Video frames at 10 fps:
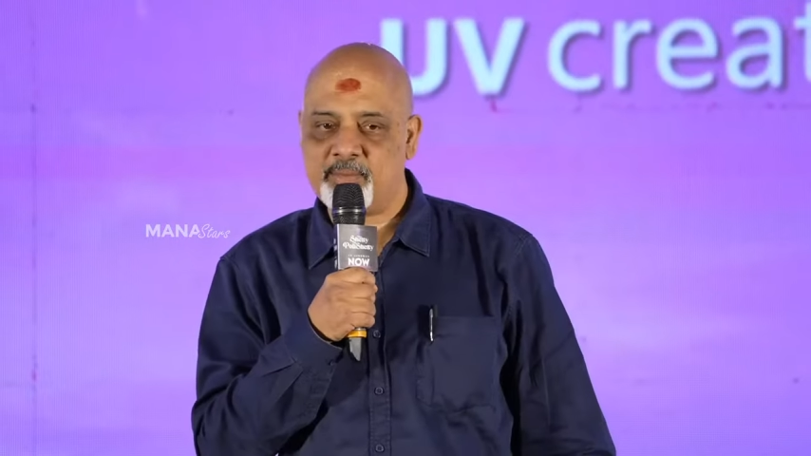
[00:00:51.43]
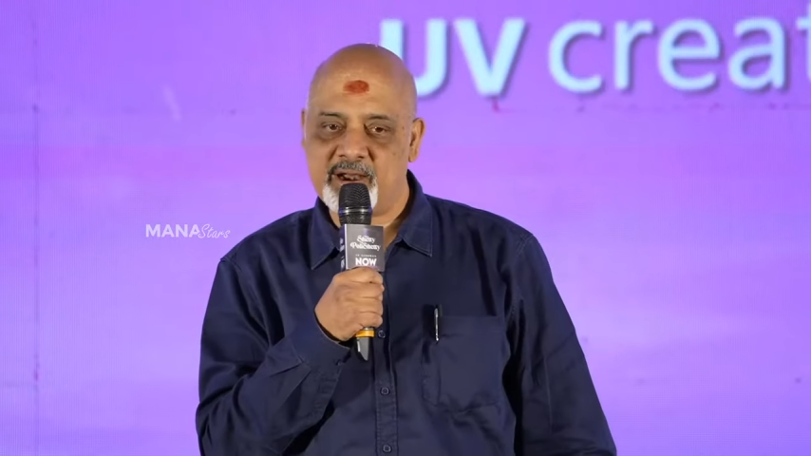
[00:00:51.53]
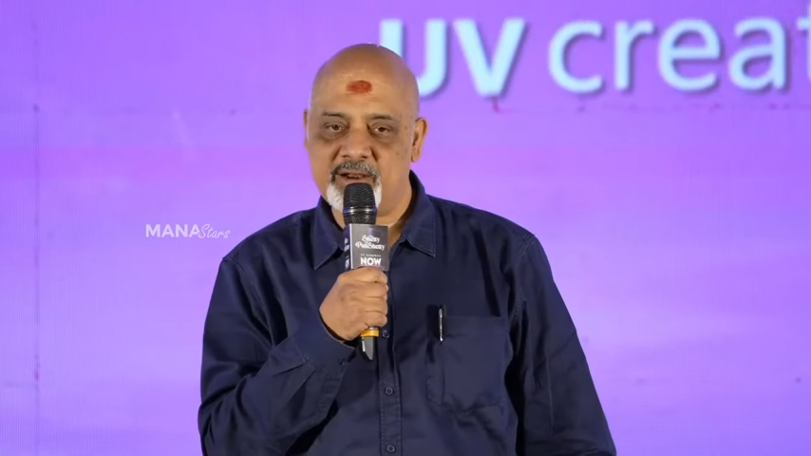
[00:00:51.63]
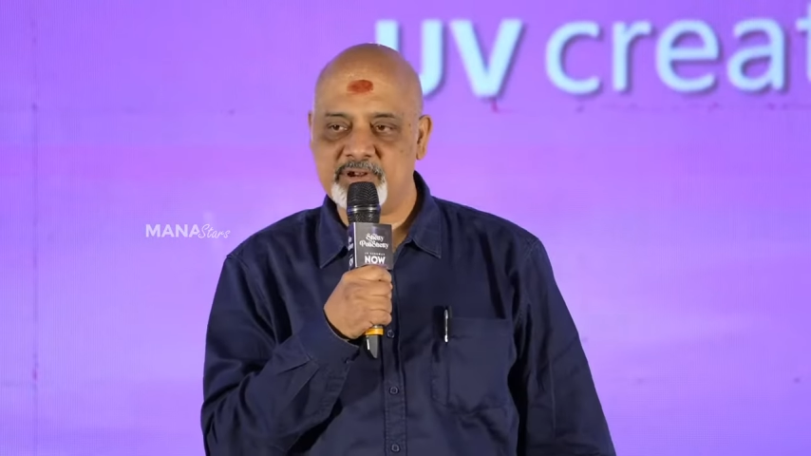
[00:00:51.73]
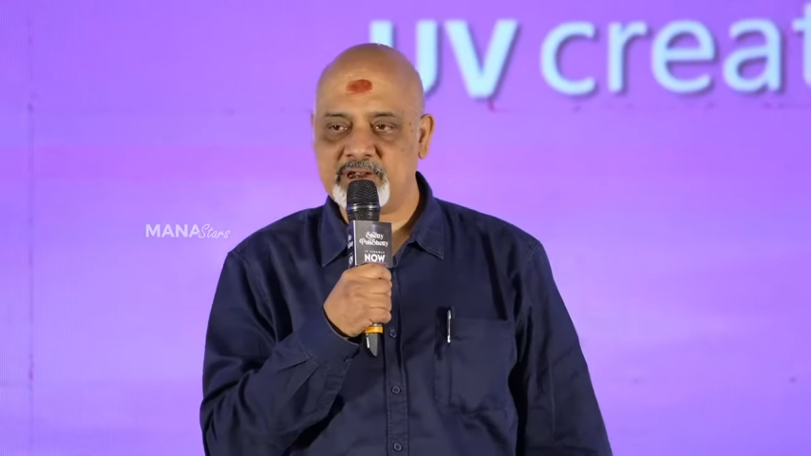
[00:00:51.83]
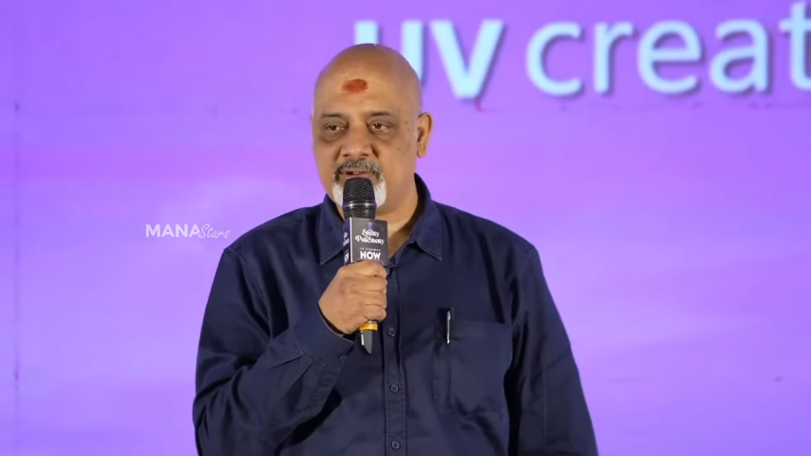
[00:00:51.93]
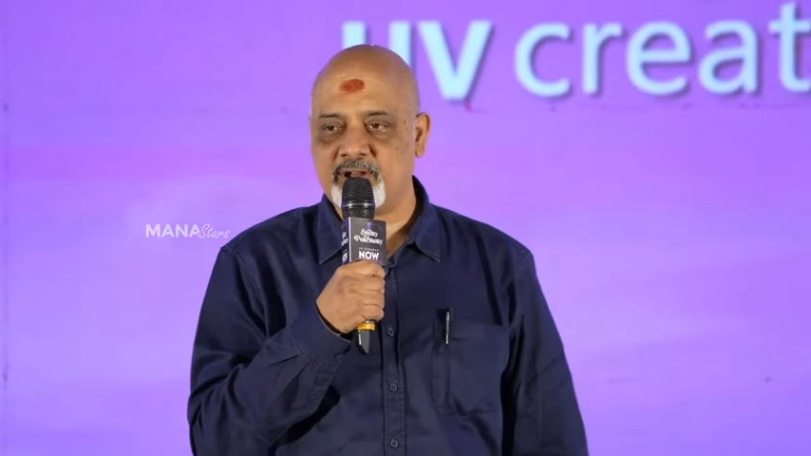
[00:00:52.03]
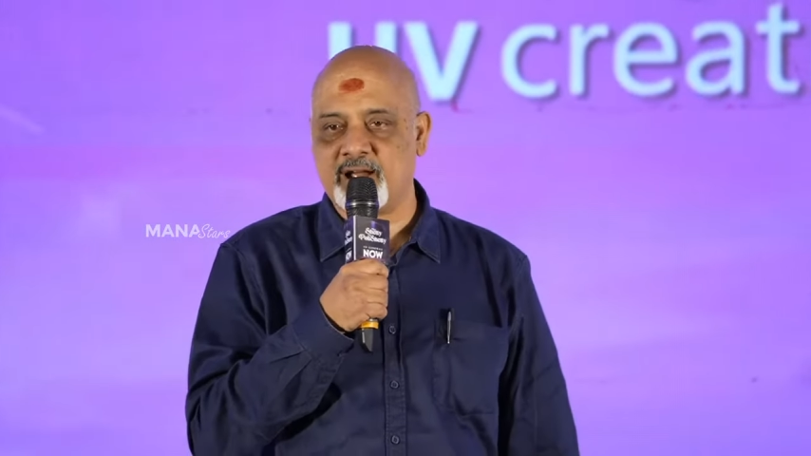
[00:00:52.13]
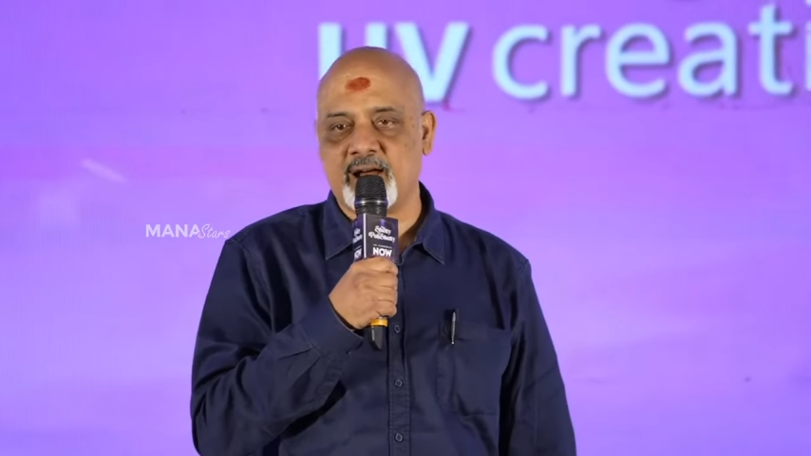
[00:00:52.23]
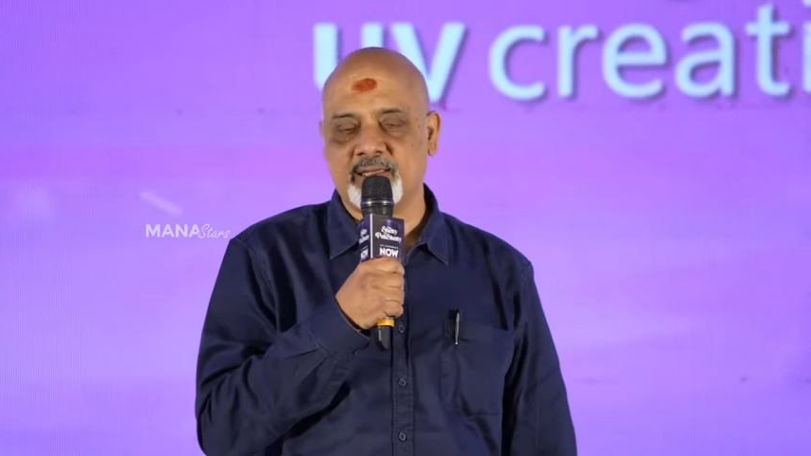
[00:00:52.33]
మరిన్ని విజయాలు వారి
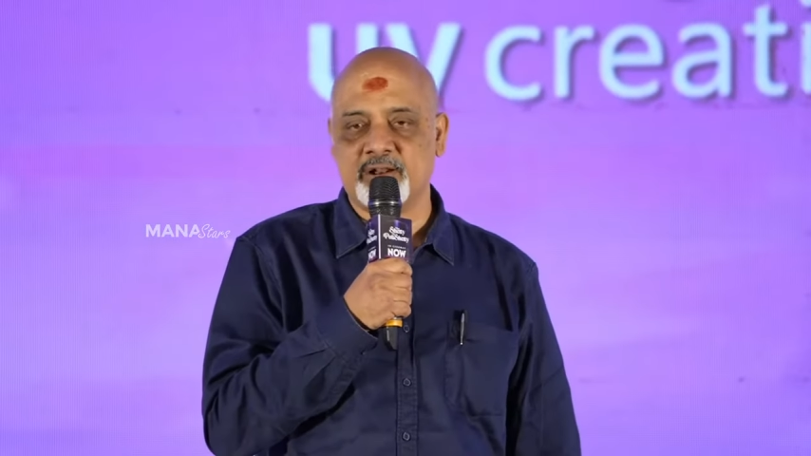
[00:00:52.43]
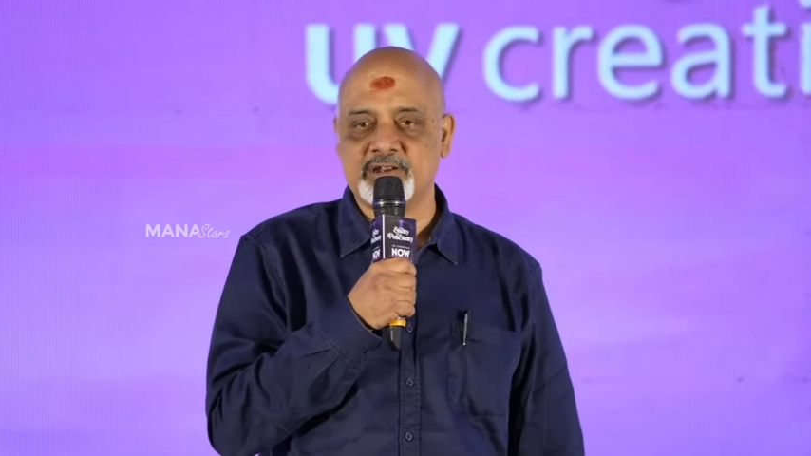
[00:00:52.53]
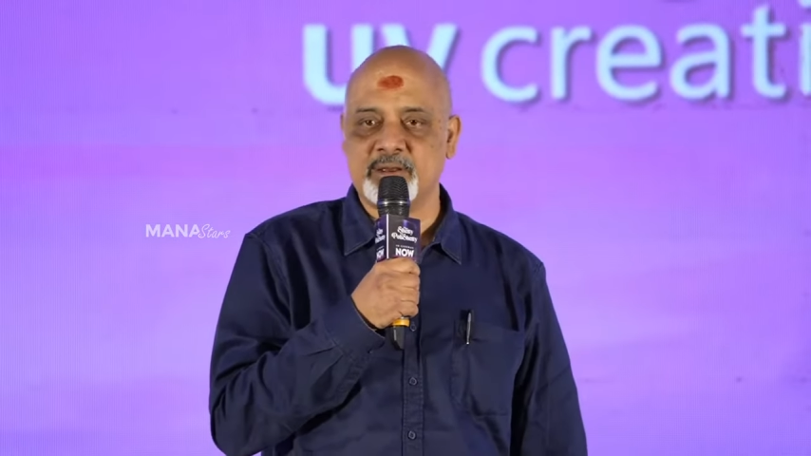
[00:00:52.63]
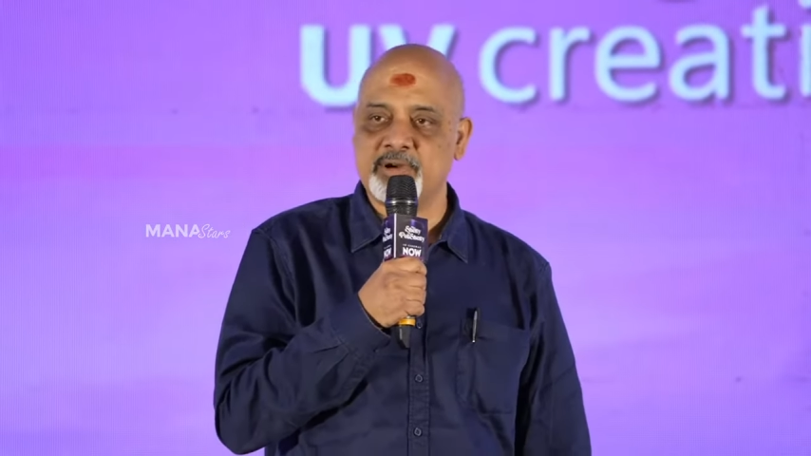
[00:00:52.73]
ఖాతాలు జమ